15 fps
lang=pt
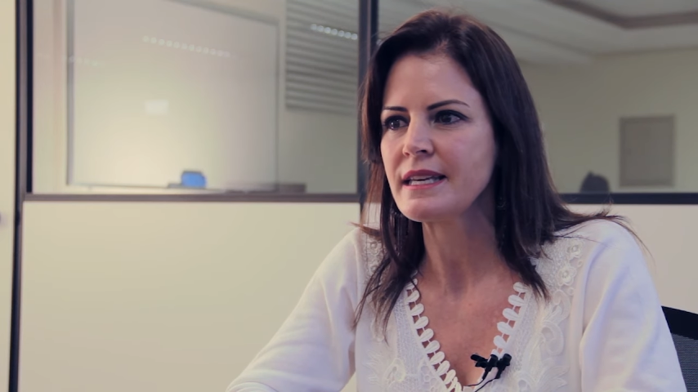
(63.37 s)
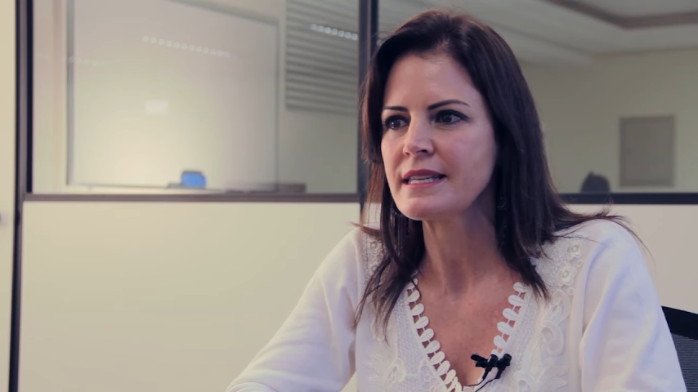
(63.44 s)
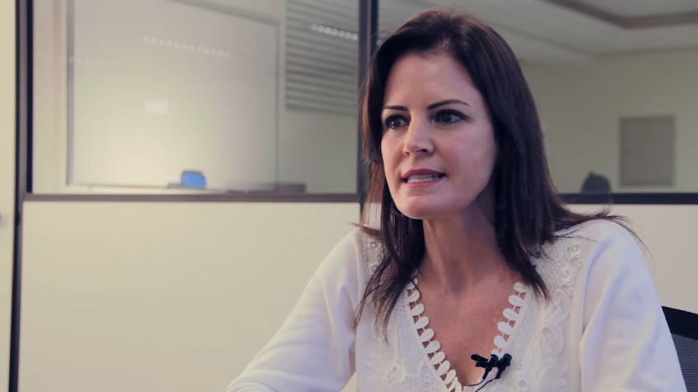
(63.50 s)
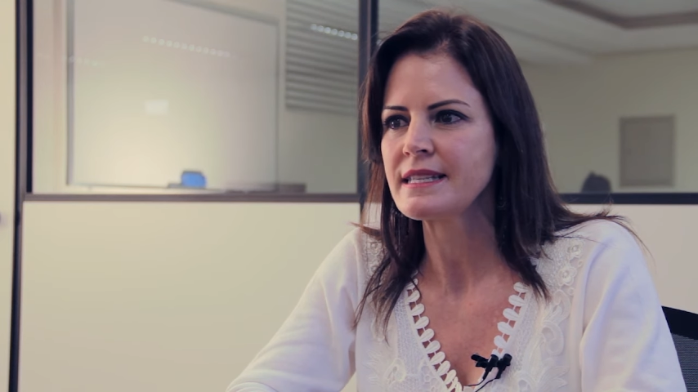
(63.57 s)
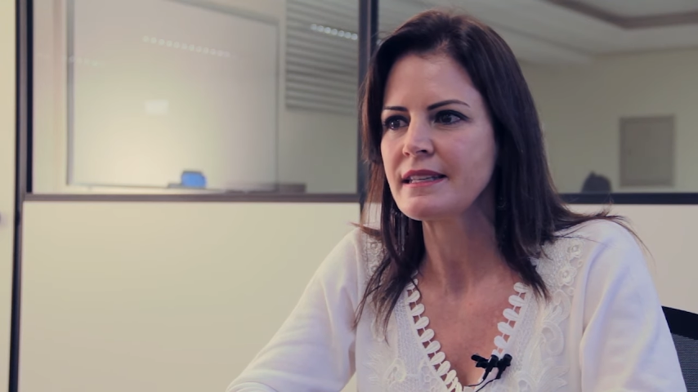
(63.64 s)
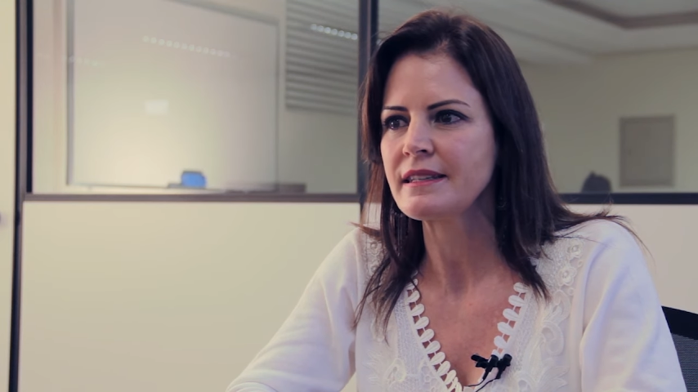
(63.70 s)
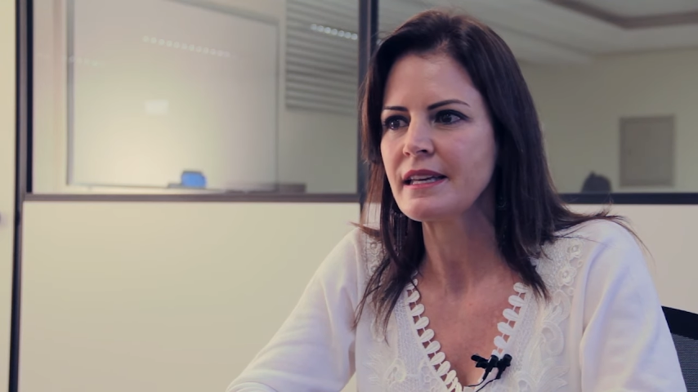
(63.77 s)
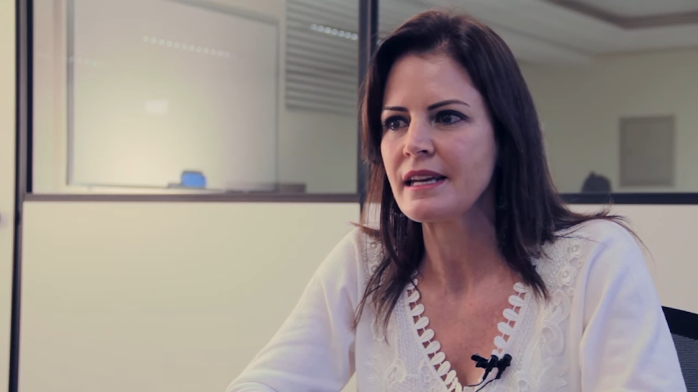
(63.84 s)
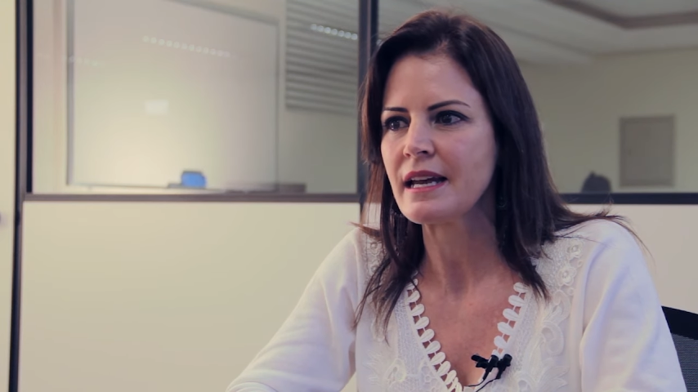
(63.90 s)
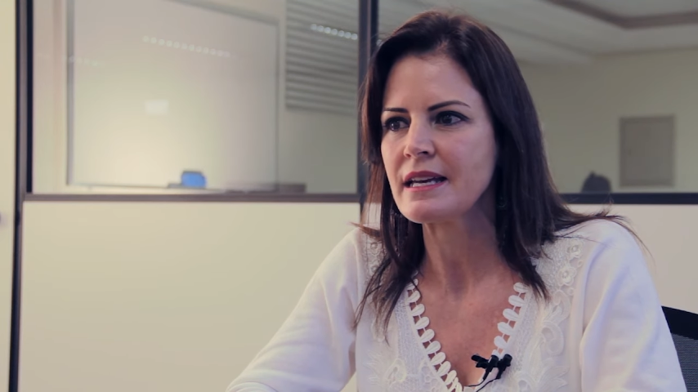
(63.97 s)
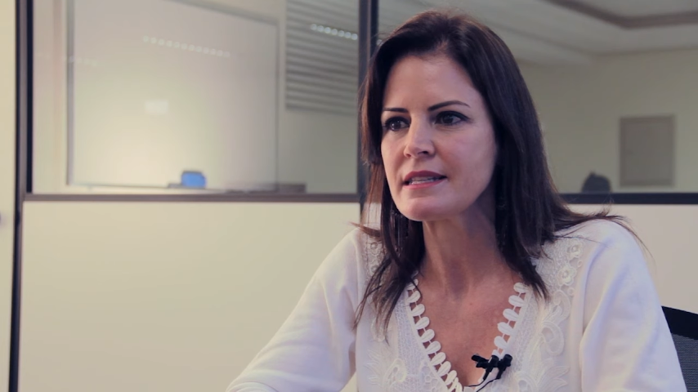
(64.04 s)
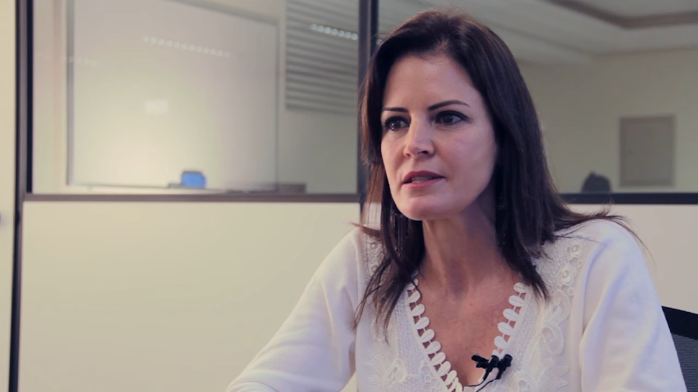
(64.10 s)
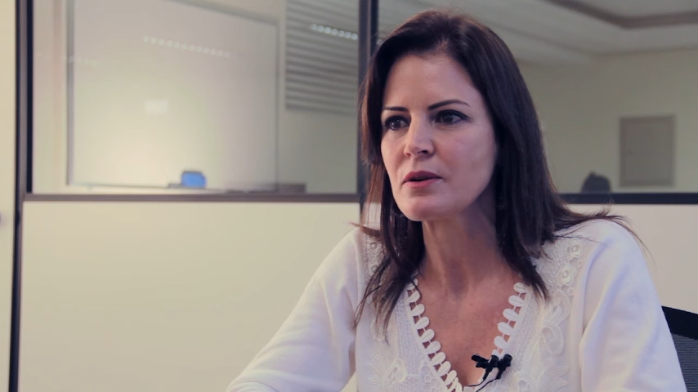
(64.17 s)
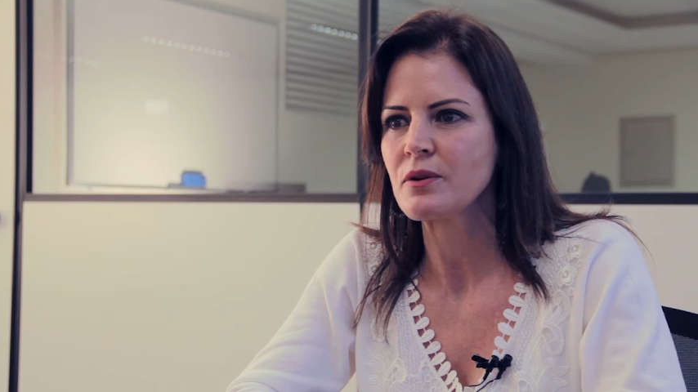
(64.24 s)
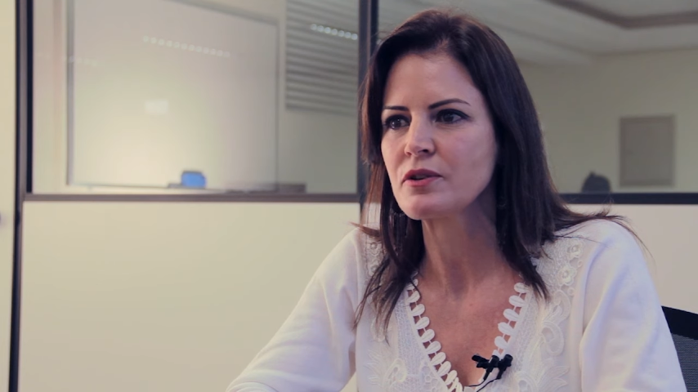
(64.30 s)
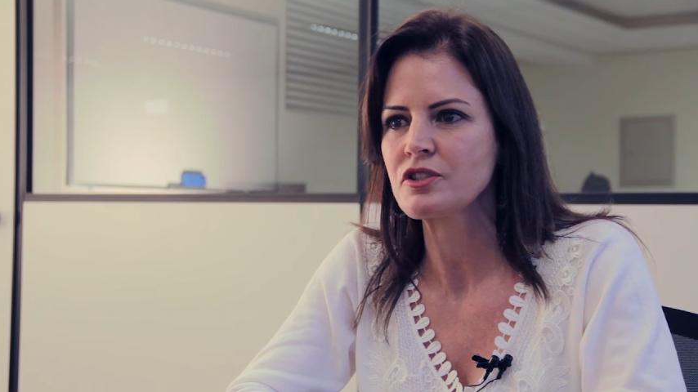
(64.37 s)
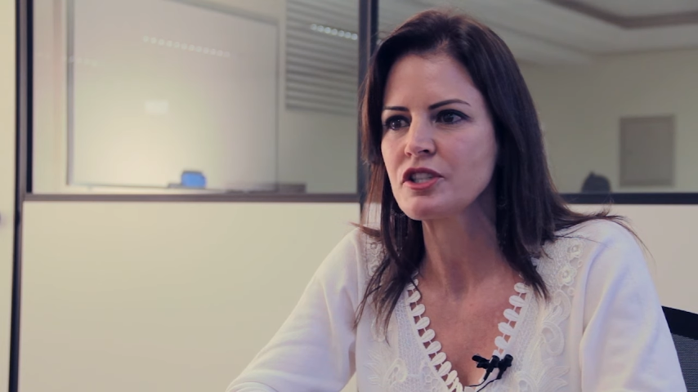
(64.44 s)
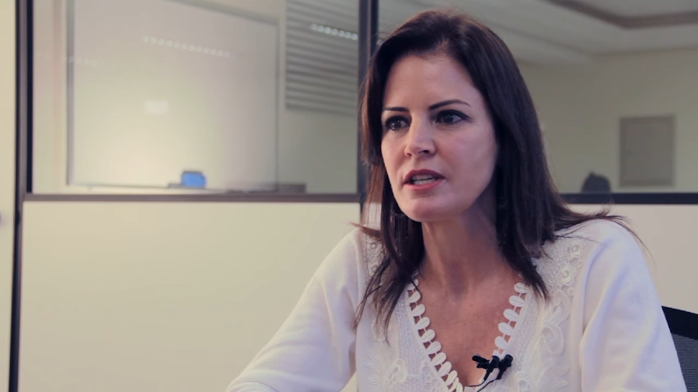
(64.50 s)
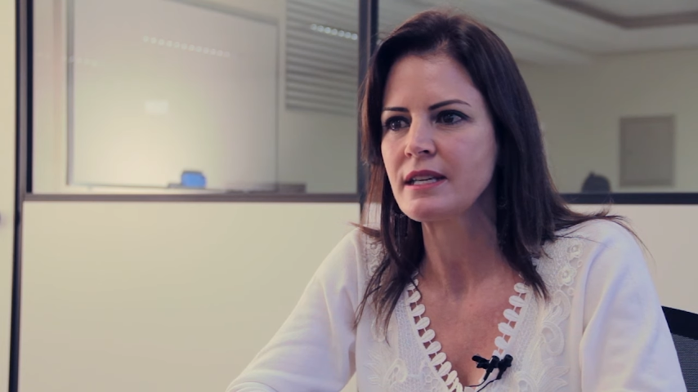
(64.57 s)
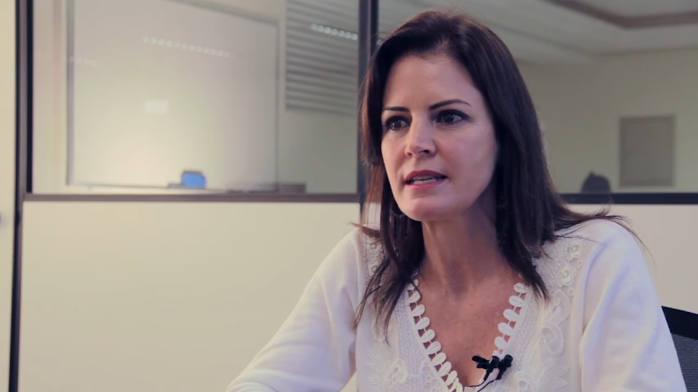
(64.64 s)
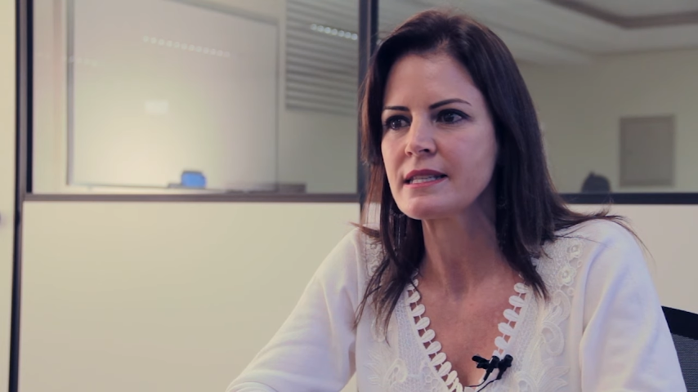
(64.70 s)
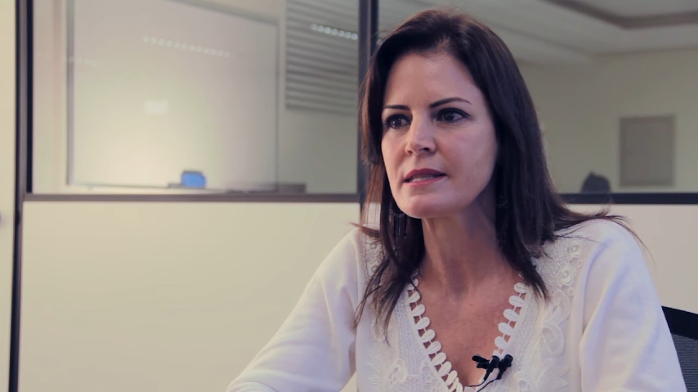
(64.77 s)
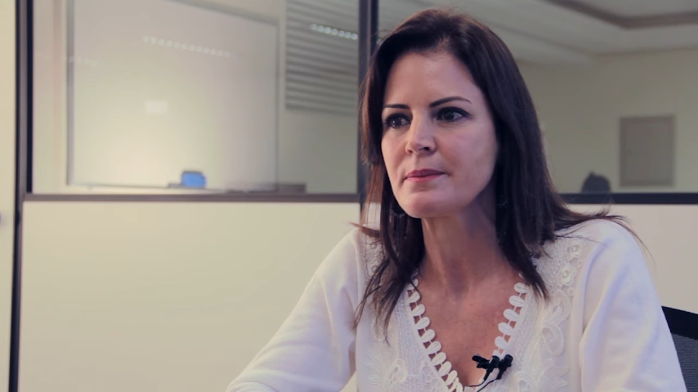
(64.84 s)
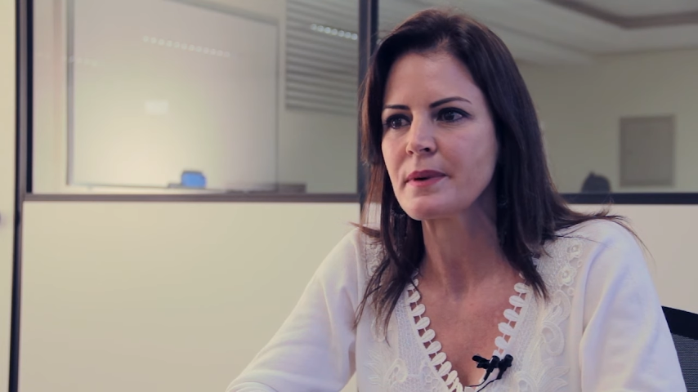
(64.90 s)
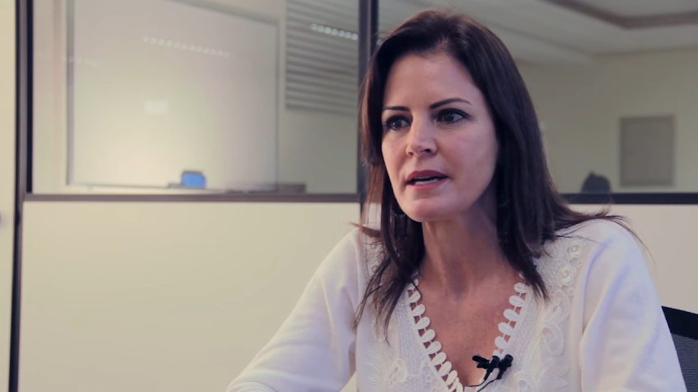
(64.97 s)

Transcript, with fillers: e assim terá as rotinas